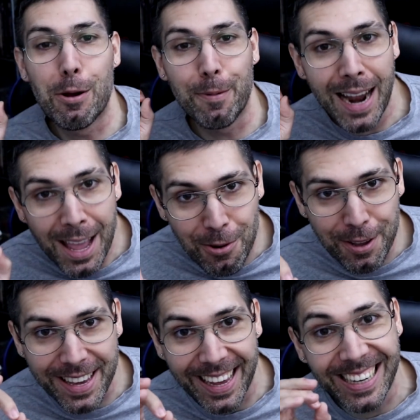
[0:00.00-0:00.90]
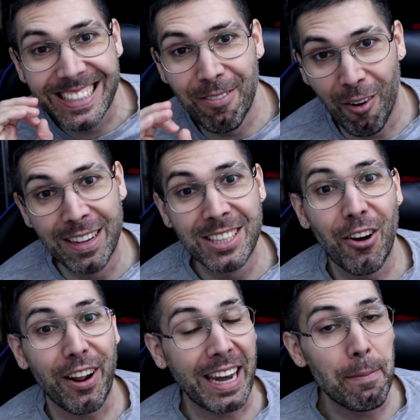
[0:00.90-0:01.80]
Pero ver a Yuji en ese
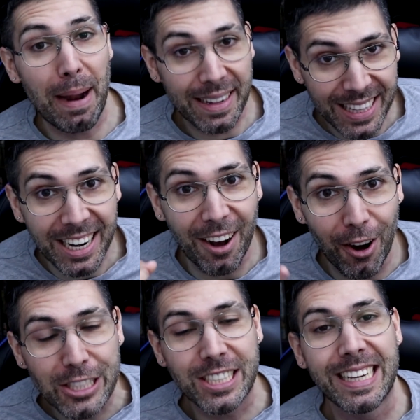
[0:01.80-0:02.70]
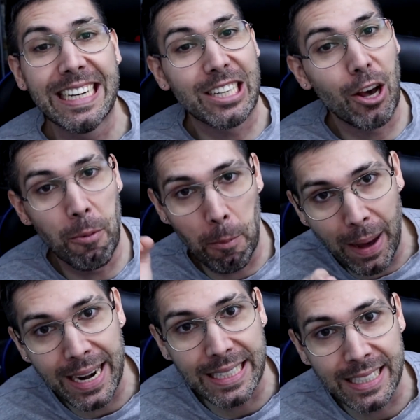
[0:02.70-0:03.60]
momento repartir hostias como
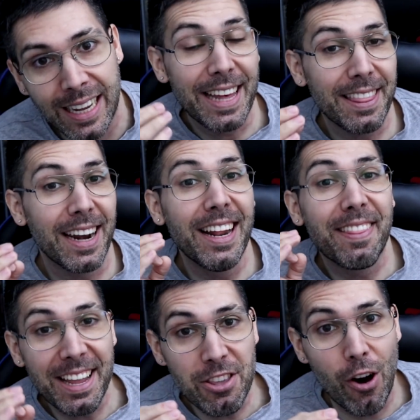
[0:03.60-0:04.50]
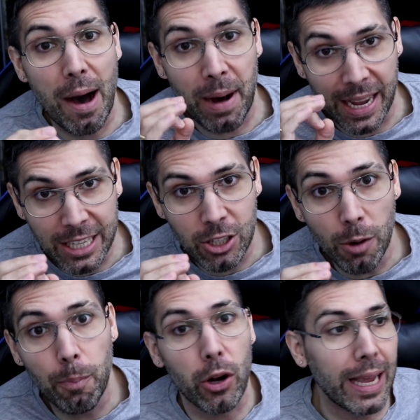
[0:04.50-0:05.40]
panes y hacerle daño a
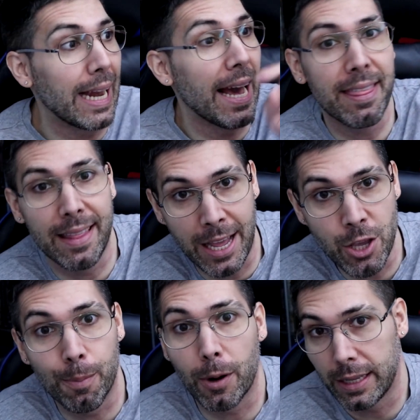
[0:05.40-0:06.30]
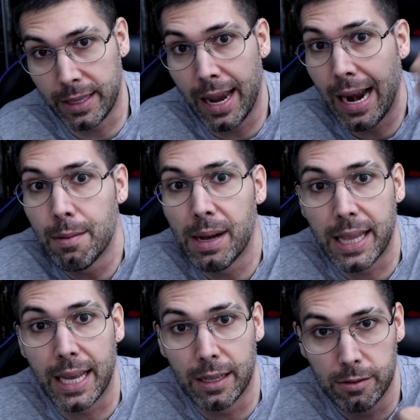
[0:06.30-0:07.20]
Majito porque le hace daño, porque tiene el alma
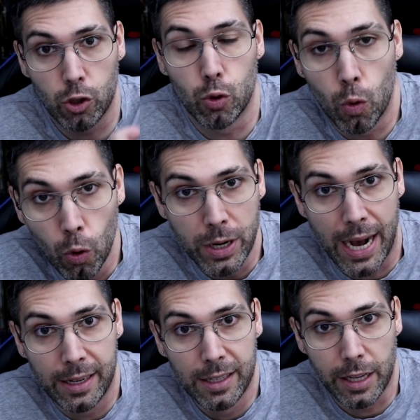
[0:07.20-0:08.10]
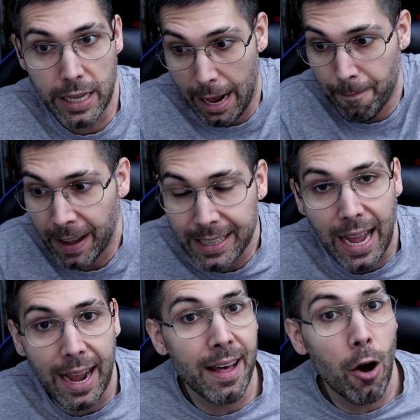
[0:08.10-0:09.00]
de su cuna y le
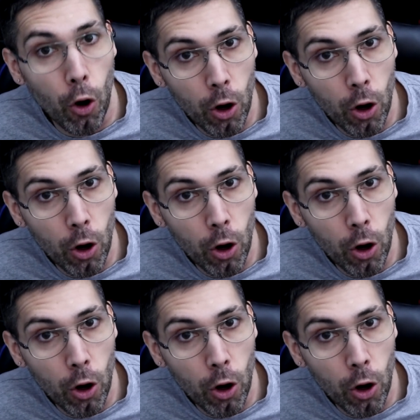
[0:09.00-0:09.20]
afecta cada